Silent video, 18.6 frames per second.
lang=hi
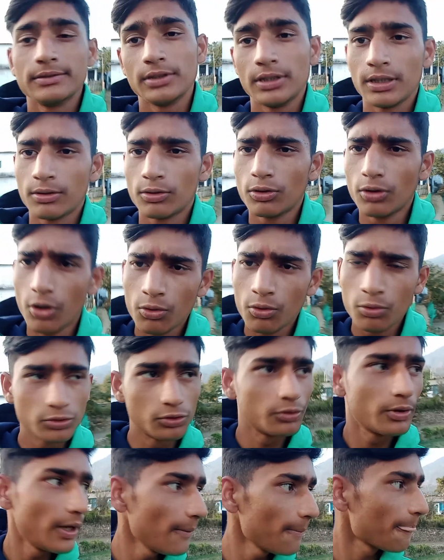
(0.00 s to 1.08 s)
गेहूँ उग
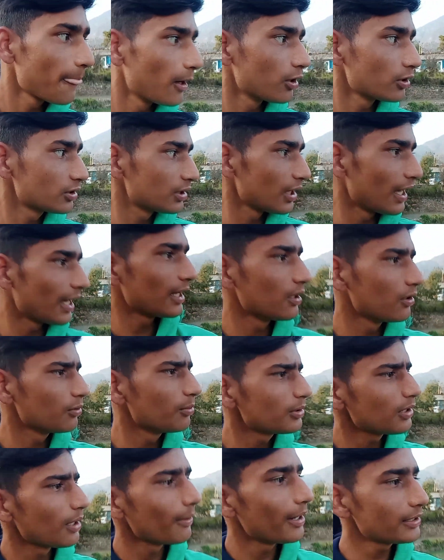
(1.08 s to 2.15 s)
चुका है और तैयार लोगों
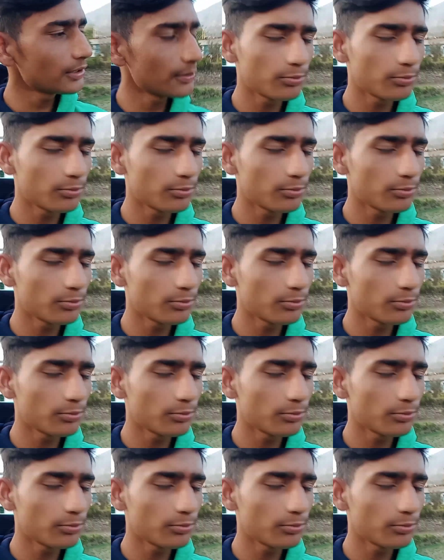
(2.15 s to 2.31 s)
में हमारे